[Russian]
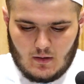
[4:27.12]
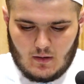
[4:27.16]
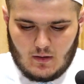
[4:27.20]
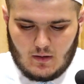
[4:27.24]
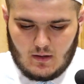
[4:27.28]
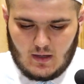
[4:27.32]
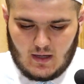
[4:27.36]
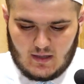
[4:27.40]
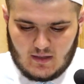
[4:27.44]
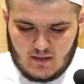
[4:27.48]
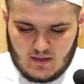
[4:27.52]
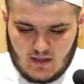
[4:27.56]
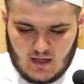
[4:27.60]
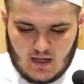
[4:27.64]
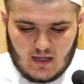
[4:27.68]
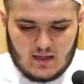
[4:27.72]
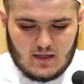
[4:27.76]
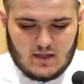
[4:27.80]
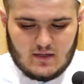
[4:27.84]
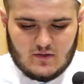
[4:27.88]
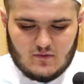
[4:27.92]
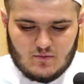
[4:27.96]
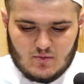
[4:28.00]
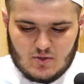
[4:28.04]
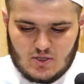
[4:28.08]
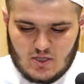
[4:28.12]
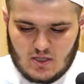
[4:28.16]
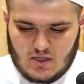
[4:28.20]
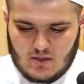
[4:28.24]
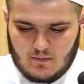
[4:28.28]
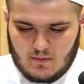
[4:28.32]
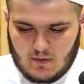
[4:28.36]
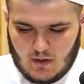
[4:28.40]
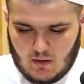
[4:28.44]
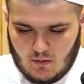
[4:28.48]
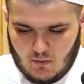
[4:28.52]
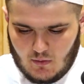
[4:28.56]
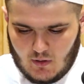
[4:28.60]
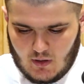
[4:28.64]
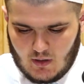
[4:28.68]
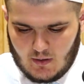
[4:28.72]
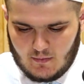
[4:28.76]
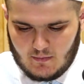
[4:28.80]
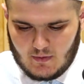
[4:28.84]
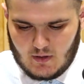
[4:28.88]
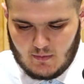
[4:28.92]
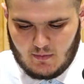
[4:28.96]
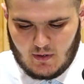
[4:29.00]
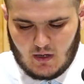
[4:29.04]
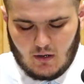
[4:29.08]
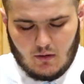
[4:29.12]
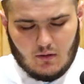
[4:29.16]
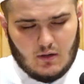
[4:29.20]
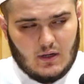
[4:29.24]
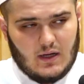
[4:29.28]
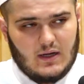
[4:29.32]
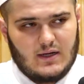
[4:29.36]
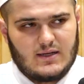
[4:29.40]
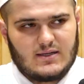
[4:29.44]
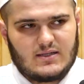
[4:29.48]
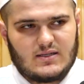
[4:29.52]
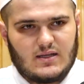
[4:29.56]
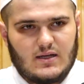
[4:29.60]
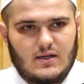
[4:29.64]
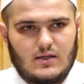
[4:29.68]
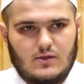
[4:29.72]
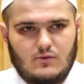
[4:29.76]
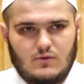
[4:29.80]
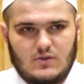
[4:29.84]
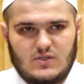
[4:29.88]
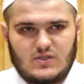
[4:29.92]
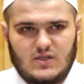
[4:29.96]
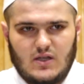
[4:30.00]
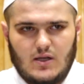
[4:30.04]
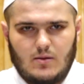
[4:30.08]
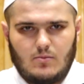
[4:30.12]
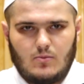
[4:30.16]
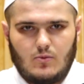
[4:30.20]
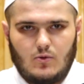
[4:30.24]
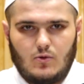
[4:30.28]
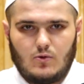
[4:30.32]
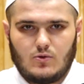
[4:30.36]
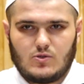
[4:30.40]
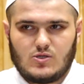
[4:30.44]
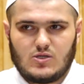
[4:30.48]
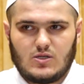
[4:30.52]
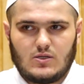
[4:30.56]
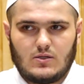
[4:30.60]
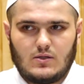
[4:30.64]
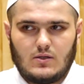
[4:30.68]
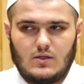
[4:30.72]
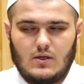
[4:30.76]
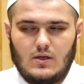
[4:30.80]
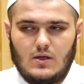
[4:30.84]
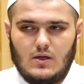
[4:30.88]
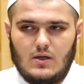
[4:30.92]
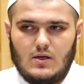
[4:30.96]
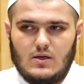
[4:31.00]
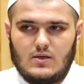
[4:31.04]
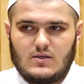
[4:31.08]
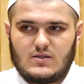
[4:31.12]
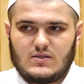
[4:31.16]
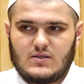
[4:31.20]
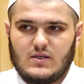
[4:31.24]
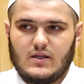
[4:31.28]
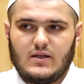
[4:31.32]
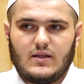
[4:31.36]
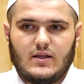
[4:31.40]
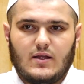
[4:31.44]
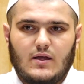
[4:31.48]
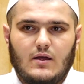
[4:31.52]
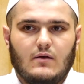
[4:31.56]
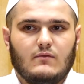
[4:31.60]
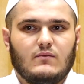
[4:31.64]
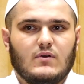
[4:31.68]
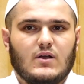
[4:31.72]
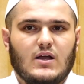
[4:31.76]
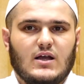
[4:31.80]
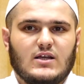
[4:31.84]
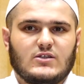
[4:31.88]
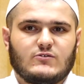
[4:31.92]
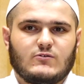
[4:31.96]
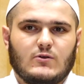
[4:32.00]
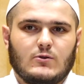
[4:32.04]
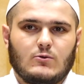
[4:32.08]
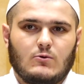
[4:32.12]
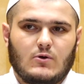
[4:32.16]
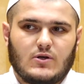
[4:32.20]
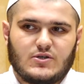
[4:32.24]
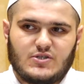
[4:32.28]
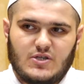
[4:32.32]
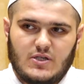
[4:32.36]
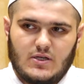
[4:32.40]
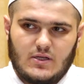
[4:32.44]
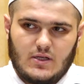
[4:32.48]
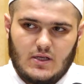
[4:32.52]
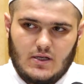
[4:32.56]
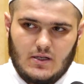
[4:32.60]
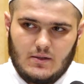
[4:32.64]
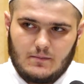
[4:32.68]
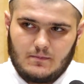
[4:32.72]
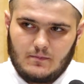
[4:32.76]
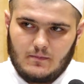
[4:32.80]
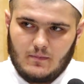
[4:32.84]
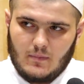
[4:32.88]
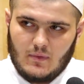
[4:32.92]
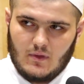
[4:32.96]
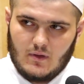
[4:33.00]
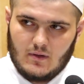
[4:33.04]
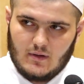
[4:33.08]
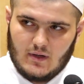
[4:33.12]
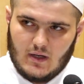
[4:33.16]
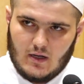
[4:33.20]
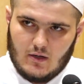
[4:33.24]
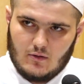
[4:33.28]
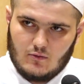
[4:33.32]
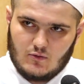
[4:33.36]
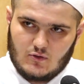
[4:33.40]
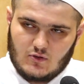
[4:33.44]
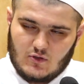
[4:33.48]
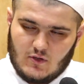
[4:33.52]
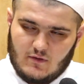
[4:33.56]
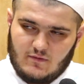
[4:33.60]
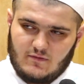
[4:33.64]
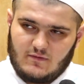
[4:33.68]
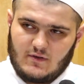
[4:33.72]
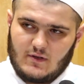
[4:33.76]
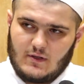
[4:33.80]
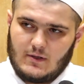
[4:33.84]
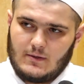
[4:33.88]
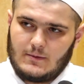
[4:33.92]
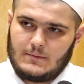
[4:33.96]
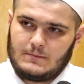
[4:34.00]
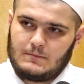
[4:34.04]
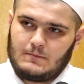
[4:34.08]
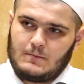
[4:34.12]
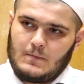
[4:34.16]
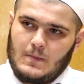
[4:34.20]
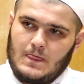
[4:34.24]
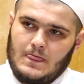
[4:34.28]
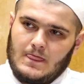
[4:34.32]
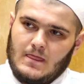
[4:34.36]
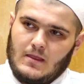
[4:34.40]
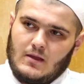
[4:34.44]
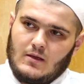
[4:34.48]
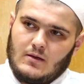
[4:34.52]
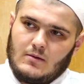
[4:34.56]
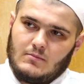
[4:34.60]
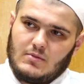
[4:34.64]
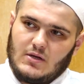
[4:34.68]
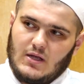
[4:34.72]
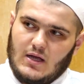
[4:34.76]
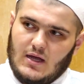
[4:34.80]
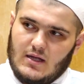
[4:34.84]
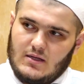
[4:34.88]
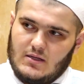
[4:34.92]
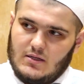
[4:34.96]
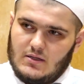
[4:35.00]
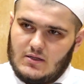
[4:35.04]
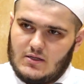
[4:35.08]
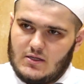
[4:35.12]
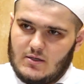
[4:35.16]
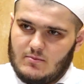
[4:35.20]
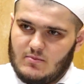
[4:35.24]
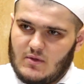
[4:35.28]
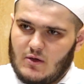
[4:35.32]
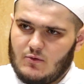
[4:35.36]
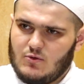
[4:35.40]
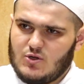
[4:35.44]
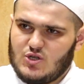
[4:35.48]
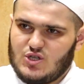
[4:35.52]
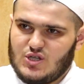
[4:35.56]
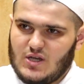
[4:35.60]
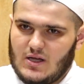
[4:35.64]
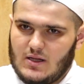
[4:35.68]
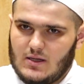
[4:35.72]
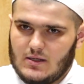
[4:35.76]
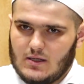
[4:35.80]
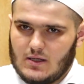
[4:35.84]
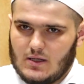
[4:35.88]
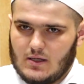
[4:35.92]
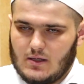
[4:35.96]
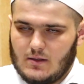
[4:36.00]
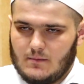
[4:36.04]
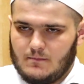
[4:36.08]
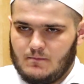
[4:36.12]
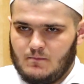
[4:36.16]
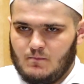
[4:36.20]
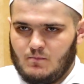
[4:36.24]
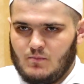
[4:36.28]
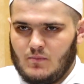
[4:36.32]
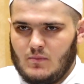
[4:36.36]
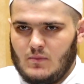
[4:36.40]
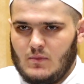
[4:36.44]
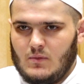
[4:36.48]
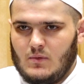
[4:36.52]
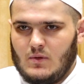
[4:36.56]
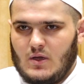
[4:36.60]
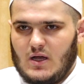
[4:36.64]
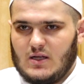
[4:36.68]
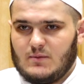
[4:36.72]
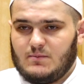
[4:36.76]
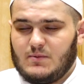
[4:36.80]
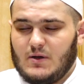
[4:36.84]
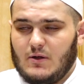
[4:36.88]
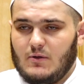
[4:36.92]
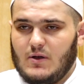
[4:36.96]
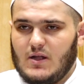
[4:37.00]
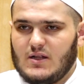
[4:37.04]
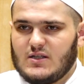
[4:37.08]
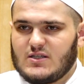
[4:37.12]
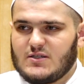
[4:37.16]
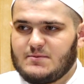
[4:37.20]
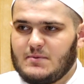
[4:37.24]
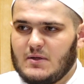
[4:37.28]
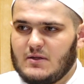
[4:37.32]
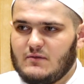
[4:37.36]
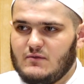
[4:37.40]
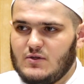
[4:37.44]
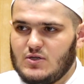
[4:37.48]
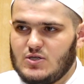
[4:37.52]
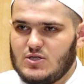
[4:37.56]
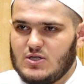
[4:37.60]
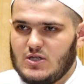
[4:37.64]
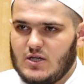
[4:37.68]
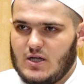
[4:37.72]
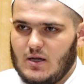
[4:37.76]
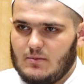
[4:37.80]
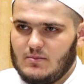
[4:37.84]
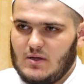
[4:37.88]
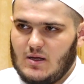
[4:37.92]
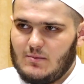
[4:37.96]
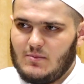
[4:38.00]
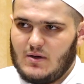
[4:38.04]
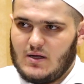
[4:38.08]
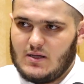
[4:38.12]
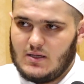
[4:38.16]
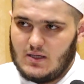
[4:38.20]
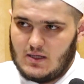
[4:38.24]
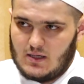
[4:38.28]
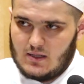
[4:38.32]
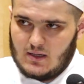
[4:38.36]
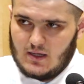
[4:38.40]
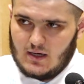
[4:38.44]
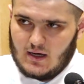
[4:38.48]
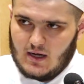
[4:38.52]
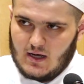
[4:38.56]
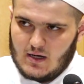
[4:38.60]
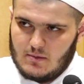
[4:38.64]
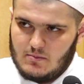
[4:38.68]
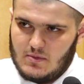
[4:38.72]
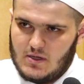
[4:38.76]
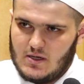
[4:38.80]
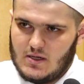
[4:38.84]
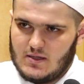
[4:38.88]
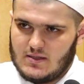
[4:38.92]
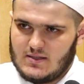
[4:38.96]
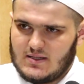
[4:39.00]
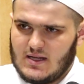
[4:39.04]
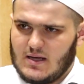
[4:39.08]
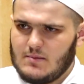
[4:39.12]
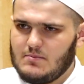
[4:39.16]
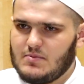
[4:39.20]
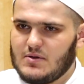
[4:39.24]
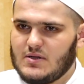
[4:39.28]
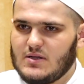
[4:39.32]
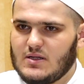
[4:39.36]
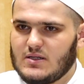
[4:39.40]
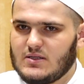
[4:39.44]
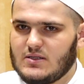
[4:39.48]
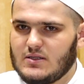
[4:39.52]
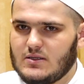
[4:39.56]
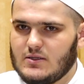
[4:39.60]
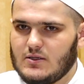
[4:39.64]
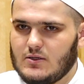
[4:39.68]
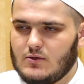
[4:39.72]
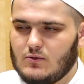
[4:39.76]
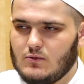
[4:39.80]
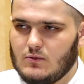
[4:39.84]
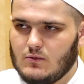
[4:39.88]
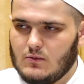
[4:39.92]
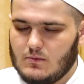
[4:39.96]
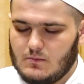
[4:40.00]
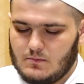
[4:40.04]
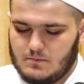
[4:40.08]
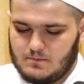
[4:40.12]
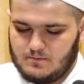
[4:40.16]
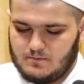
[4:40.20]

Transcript: И они находились в мечети пророка. И пророк, алейсалату вассалям, очень сильно выказывал уважение Ахлю Софа, приходил к ним, навещал их, отправлял к сподвижникам, дабы они их накормили, сам приносил еду,